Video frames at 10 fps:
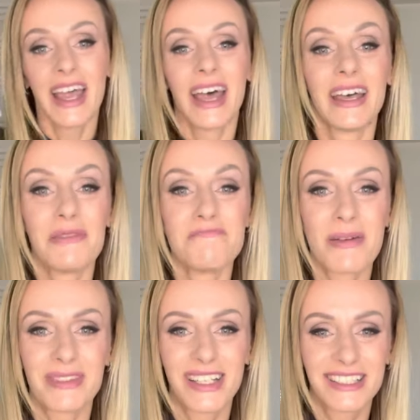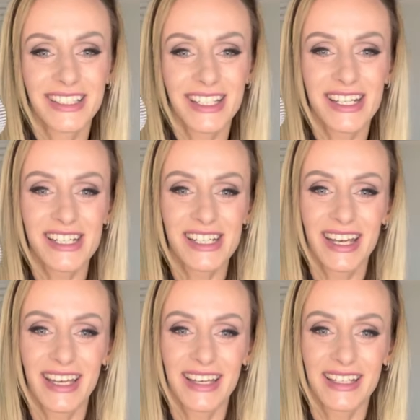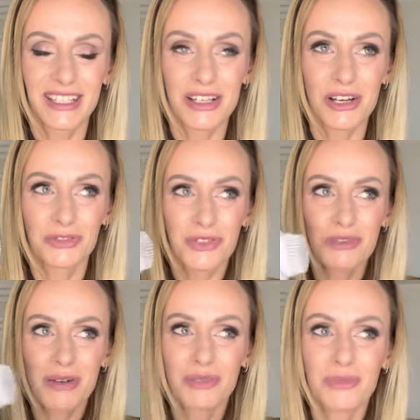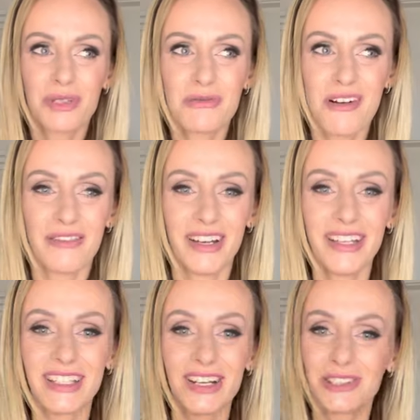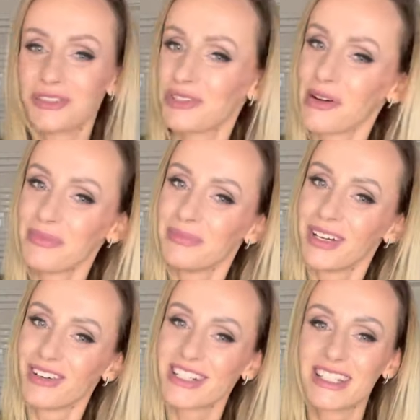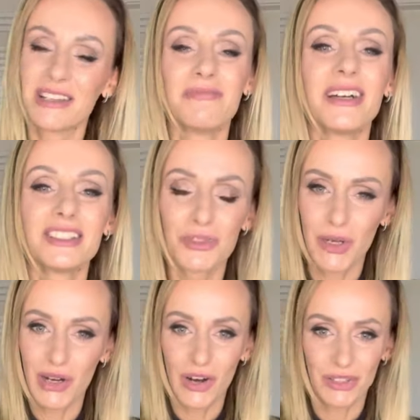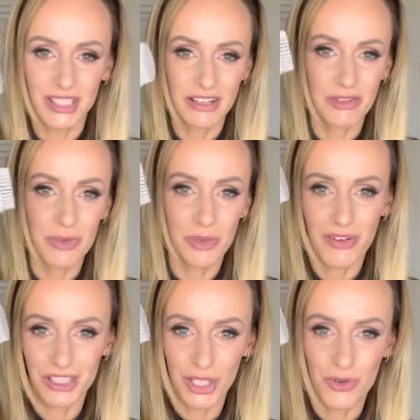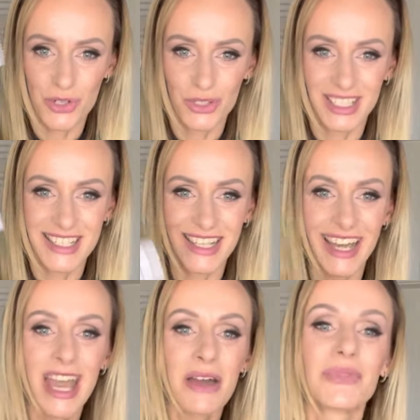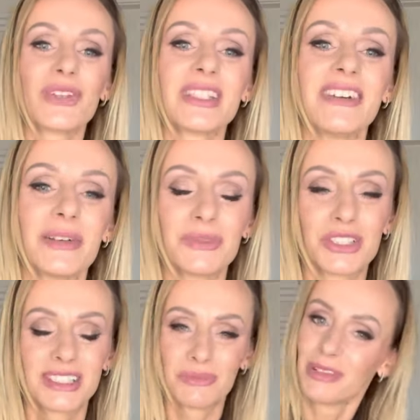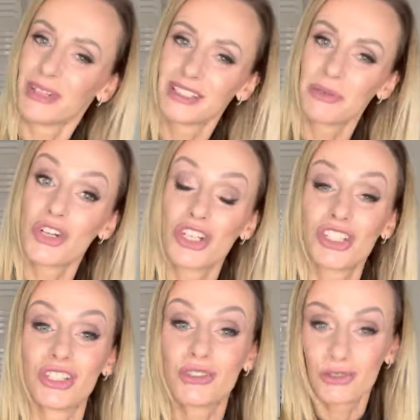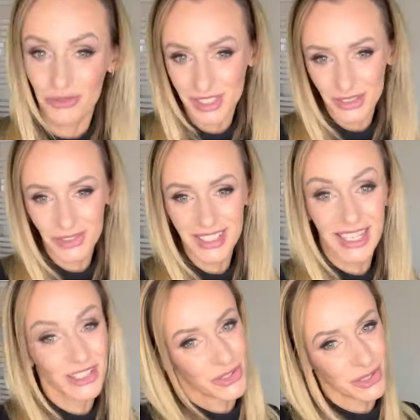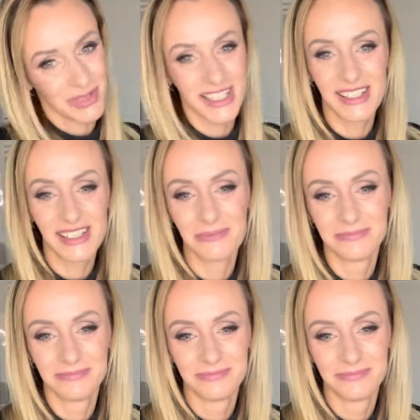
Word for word: E, mam nadzieję, że e, otworzyłam Tobie głowy i otworzyłam Tobie oczy i będziesz miała ochotę wypróbować taką szczoteczkę. Pozostawiam Cię z tym tematem, życzę Ci cudownego dnia, do zobaczenia.